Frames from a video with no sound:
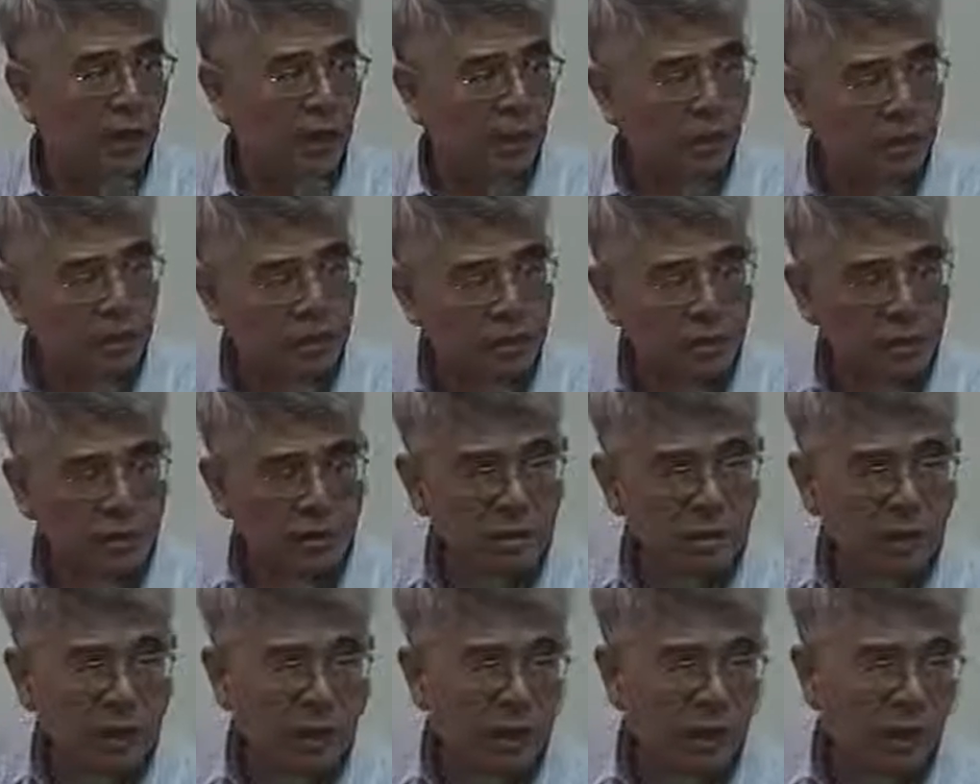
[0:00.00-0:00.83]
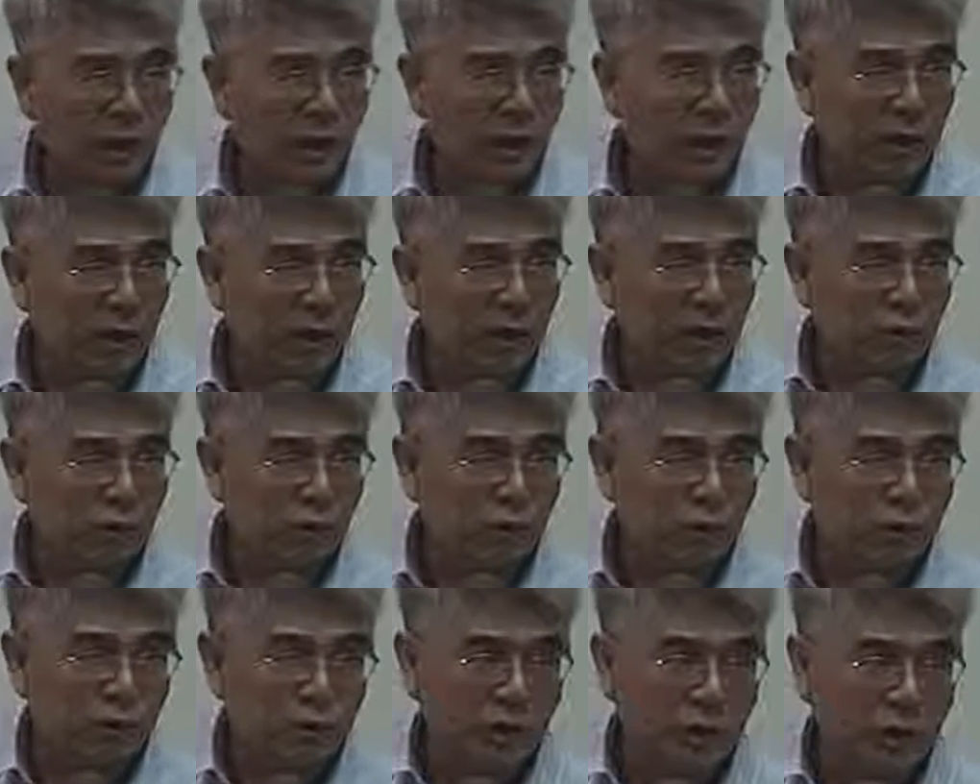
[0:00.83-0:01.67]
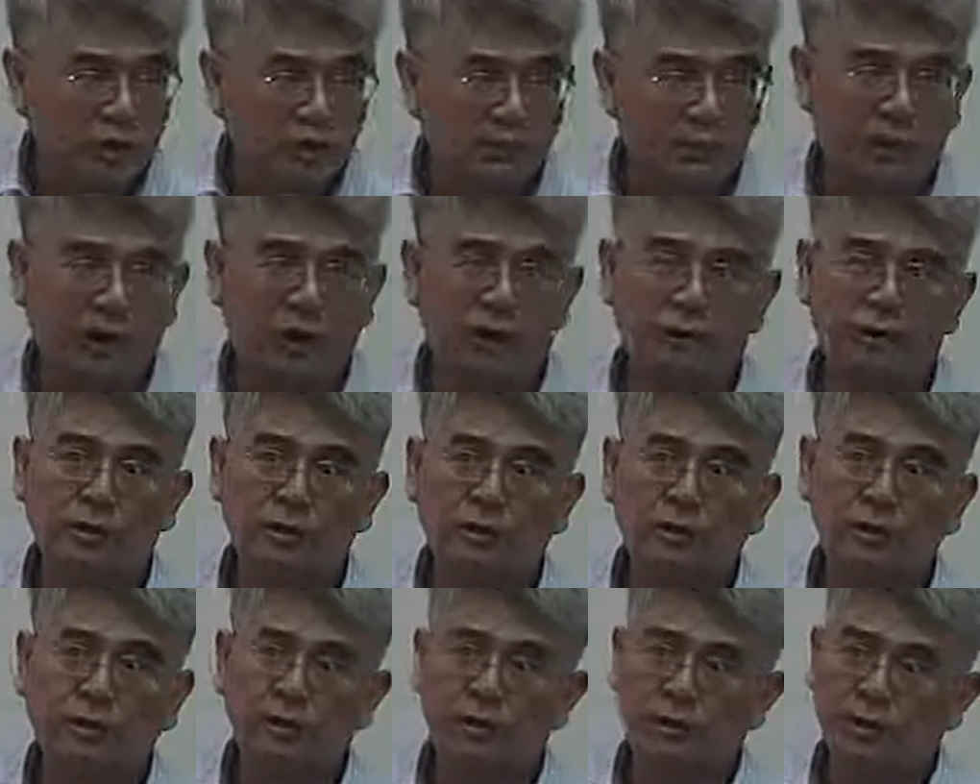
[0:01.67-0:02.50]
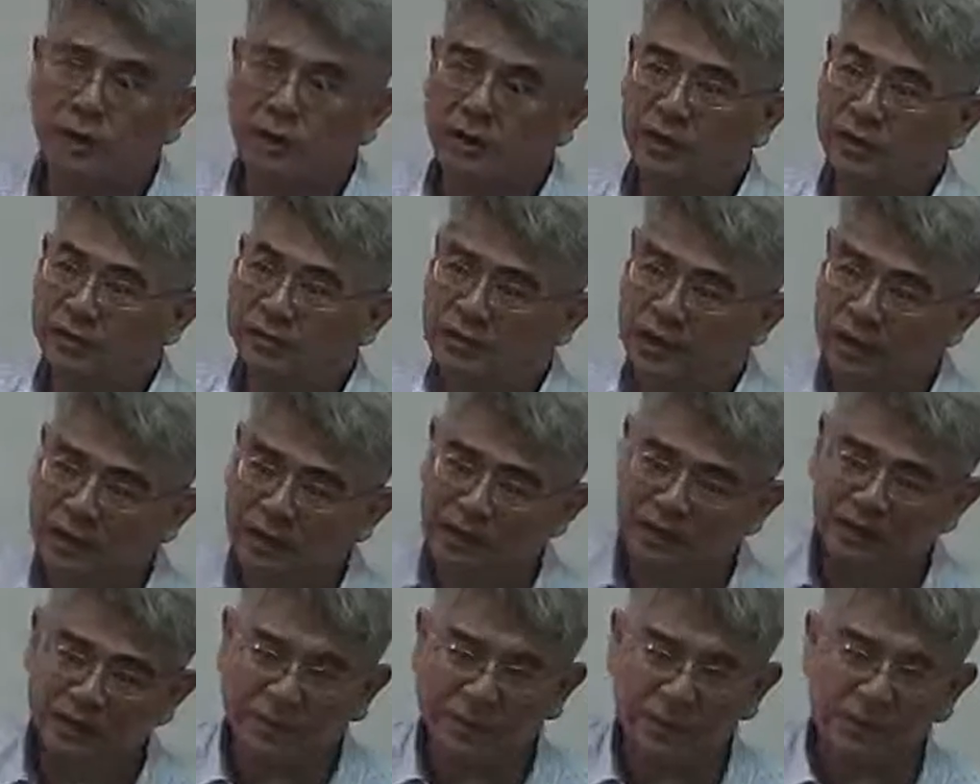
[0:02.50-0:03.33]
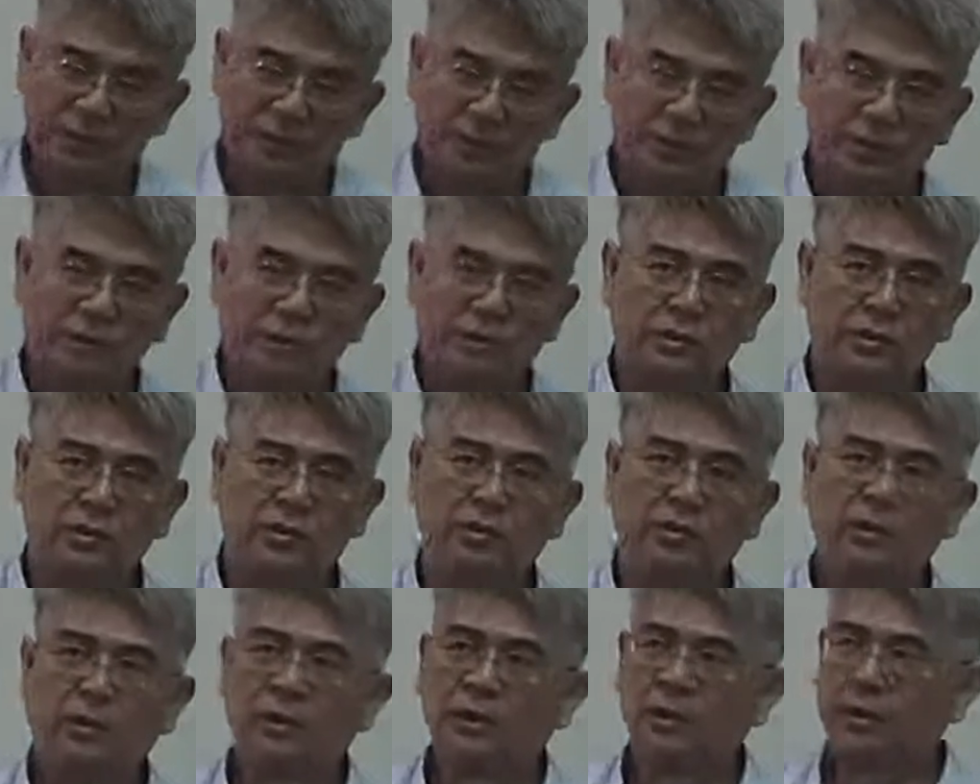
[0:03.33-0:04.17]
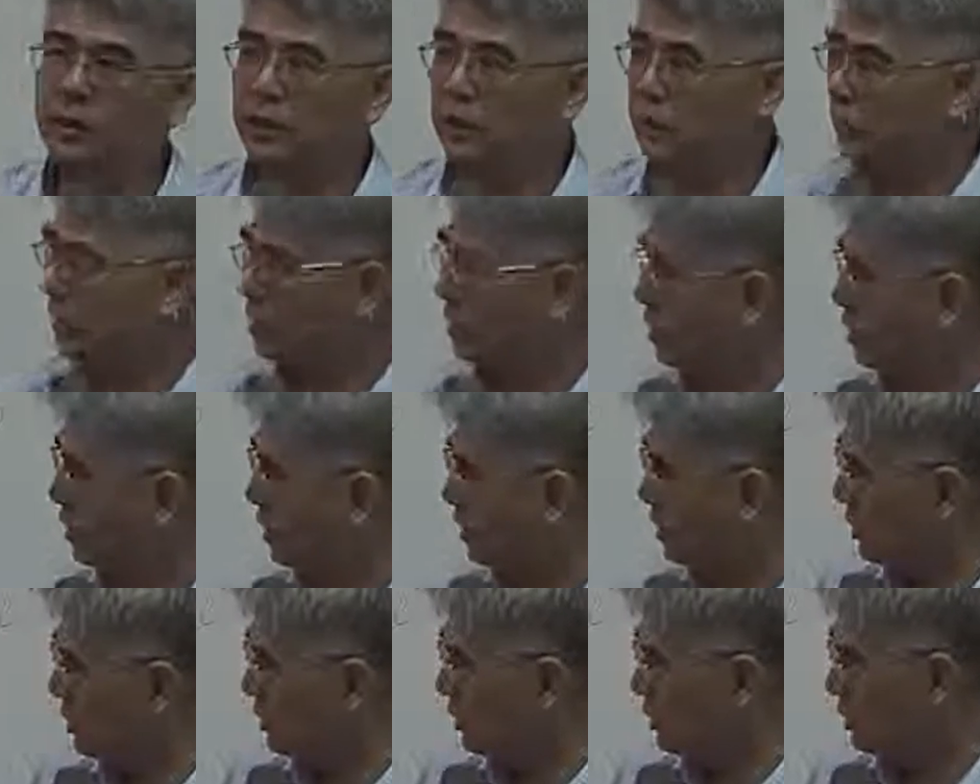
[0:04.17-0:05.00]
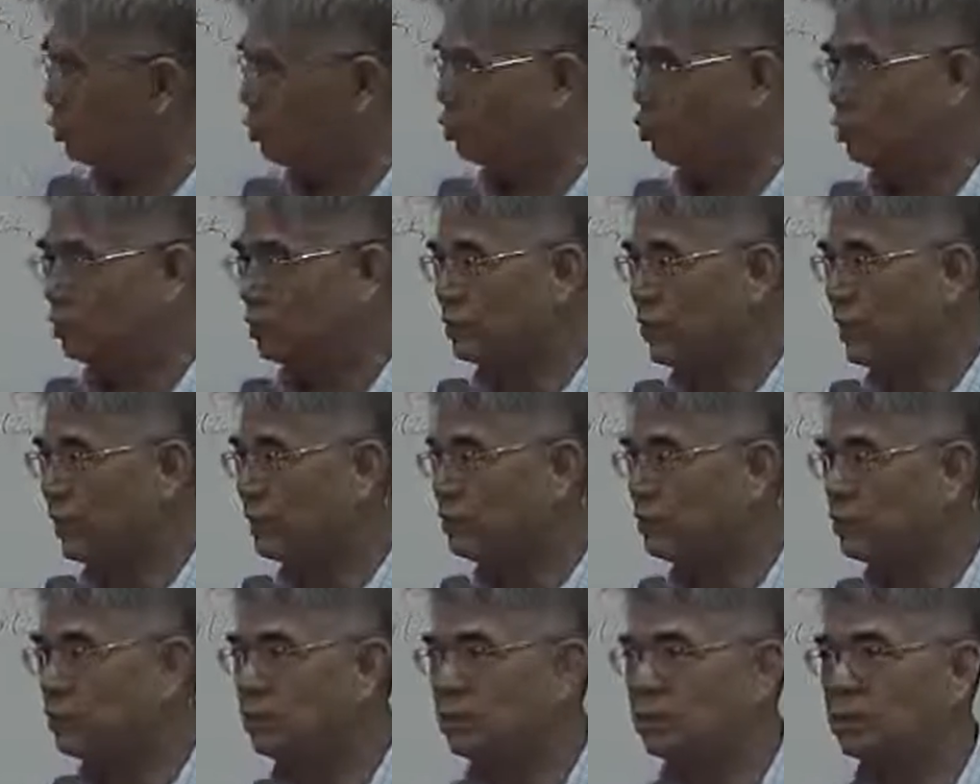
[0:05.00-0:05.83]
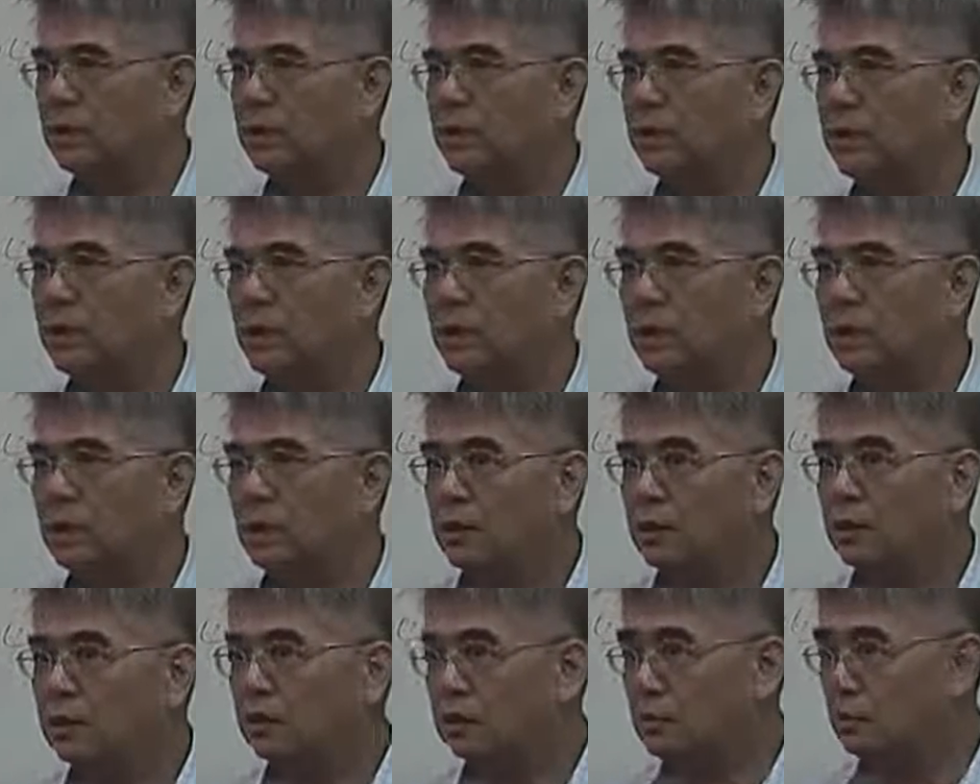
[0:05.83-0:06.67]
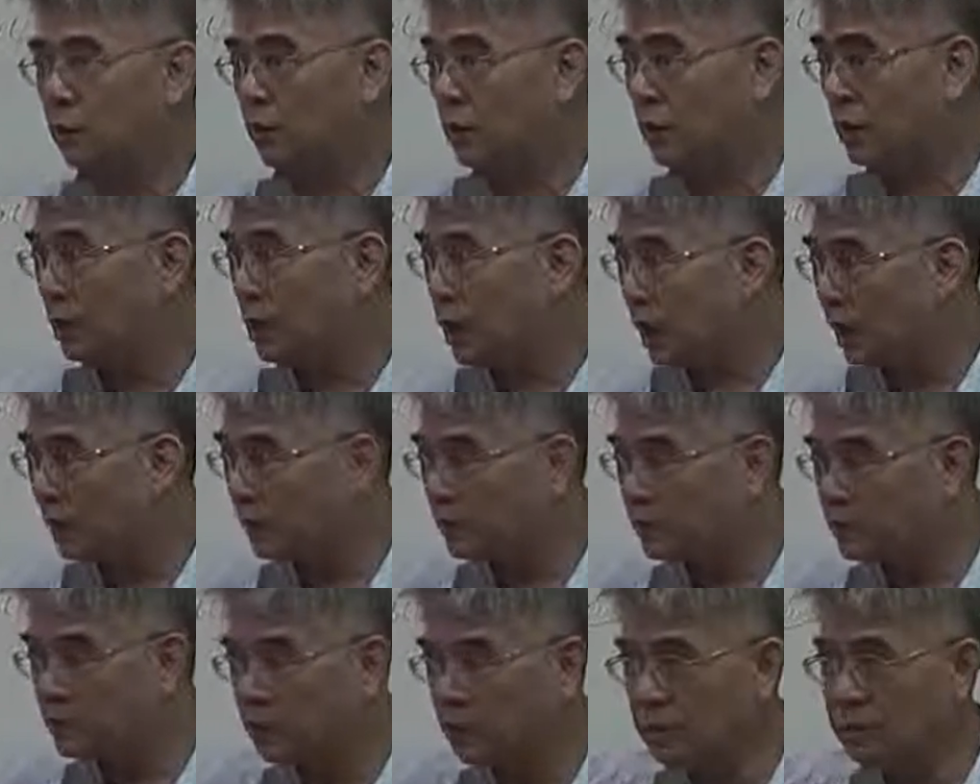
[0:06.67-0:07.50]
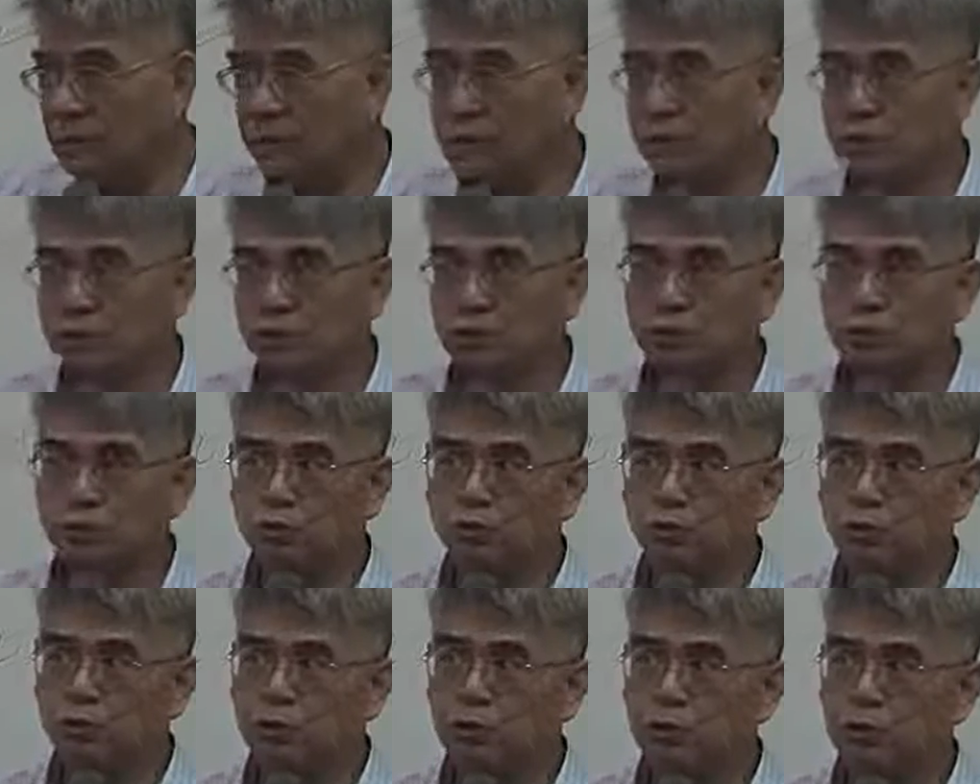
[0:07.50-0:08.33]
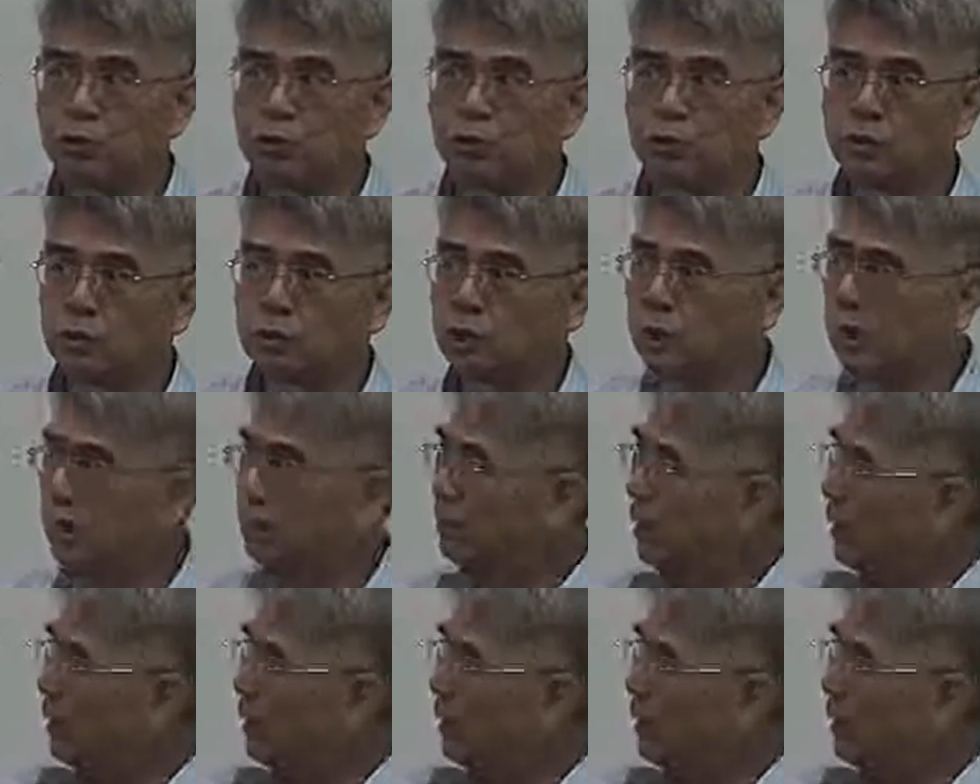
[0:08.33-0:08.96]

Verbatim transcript: 赢七场，你输三场，对不对？你跟他菜菜十次，你赢七次，输三次，这种很 common sense 的数据呢，就可以